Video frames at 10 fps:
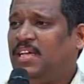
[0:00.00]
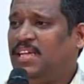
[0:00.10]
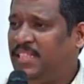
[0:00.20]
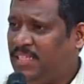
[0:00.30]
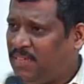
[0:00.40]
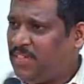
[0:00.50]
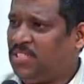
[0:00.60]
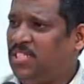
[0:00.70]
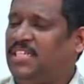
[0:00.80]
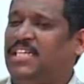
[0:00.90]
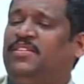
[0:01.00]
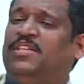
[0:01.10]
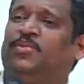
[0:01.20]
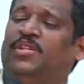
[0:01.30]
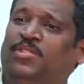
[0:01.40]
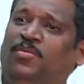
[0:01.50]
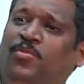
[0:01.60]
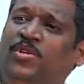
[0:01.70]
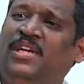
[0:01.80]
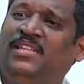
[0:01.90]
இந்த வருஷம் ஜனவரி மாதம்
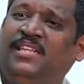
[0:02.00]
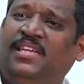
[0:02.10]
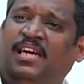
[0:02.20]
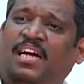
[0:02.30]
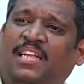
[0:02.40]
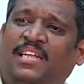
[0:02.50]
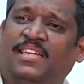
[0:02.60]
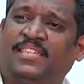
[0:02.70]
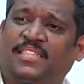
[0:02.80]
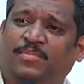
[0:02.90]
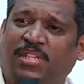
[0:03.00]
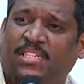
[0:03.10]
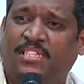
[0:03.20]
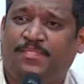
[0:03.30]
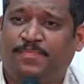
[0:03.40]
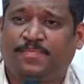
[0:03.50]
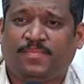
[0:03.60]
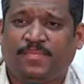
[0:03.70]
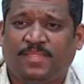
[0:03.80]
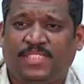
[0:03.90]
மூணாந்தேதி காலையில் என்ன சாப்பிட்டீங்க
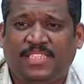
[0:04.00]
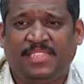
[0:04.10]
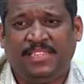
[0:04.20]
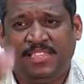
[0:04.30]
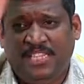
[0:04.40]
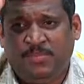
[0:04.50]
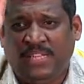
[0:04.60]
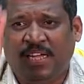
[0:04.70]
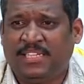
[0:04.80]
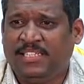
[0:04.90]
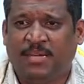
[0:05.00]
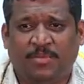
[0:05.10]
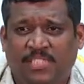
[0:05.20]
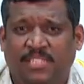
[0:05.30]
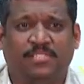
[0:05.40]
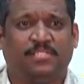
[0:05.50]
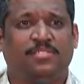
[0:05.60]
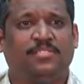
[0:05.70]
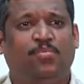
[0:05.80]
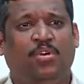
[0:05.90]
சத்தியமாக யாருக்கும் ஞாபகம் இருக்காது
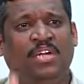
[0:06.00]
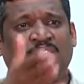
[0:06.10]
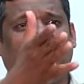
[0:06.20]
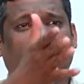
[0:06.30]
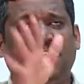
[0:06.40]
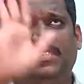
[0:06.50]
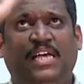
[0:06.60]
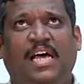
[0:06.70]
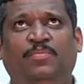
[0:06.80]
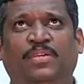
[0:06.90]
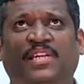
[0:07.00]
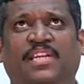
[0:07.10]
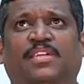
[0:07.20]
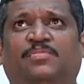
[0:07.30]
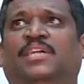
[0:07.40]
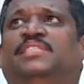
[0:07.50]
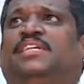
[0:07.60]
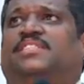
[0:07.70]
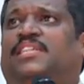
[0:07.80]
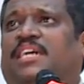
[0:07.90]
வாங்க சார் சாப்பிட்டு எட்டு மாதம்
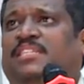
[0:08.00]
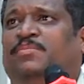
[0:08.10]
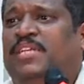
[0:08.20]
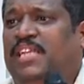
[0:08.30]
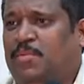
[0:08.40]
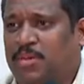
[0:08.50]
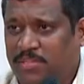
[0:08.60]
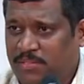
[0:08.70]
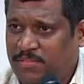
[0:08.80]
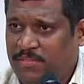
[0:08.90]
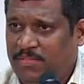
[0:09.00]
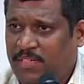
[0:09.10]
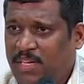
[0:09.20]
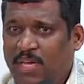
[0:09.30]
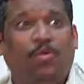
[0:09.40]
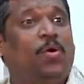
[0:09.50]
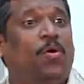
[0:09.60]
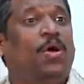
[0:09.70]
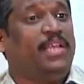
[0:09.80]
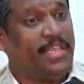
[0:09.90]
ஆச்சு அது எப்படி ஞாபகம் இருக்கும் ஓ
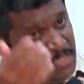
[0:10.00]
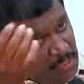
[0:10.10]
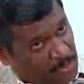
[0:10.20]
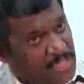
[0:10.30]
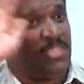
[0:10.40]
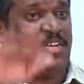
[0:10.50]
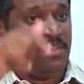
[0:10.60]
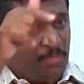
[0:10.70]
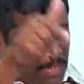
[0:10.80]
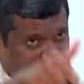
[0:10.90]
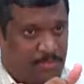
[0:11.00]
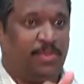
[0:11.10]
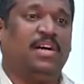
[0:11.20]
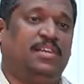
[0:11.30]
எட்டு மாதம் ஆனால் மறந்துடுமா